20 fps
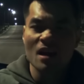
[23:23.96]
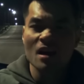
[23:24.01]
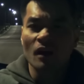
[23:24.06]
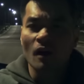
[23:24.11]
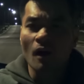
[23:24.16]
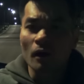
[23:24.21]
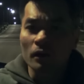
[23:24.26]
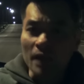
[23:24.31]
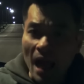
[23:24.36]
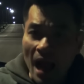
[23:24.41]

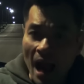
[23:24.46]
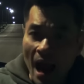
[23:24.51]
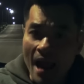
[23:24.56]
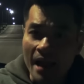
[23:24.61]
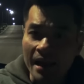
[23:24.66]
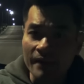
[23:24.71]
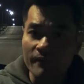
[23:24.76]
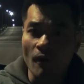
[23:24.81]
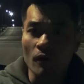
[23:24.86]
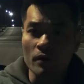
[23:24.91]
Có thể
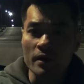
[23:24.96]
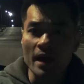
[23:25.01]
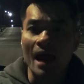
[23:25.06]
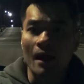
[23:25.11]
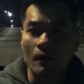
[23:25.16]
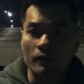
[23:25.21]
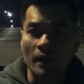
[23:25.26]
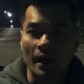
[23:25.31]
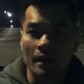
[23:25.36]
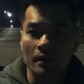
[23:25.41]
cái vỏ
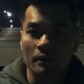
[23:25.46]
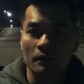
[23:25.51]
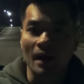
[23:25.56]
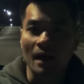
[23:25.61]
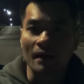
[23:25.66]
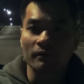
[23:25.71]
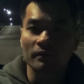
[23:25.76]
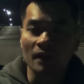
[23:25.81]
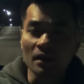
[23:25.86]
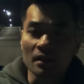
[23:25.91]
dao này nó
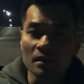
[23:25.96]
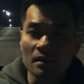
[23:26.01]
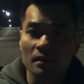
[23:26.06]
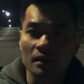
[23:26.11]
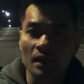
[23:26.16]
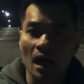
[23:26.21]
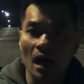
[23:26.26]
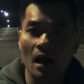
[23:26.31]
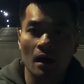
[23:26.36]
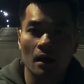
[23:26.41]
đã tình
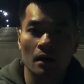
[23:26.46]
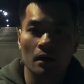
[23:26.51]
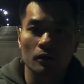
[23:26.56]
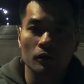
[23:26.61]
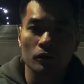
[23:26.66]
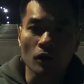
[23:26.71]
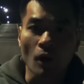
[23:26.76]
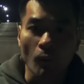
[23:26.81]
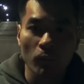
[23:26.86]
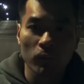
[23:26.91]
cờ
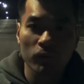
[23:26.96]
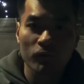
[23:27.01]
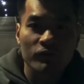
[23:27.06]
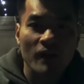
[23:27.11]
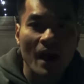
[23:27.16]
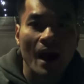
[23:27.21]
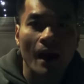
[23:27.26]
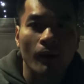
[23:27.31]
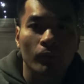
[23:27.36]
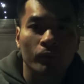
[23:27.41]
đụng
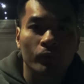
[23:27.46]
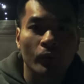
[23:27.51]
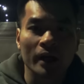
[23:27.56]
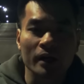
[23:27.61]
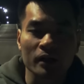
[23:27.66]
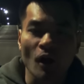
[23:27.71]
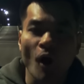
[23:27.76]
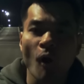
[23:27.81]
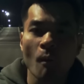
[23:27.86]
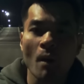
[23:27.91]
vào
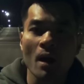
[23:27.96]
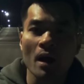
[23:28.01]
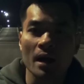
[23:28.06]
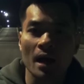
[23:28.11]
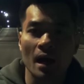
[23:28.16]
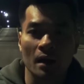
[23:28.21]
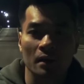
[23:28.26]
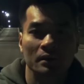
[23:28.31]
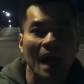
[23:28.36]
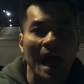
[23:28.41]
Bryan
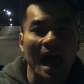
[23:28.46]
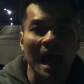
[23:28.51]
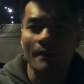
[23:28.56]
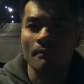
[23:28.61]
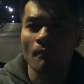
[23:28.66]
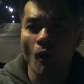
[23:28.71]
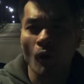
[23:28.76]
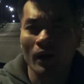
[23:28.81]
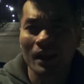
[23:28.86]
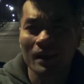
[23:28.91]
Kohberger tại
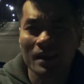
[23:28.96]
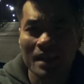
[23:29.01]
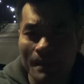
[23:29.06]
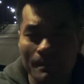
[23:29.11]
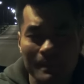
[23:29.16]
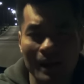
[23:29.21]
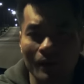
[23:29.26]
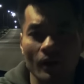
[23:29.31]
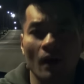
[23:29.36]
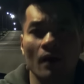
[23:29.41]
một cái dịp
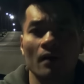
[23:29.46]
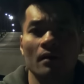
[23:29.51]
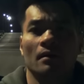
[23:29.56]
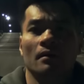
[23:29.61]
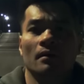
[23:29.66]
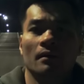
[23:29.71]
nào đó,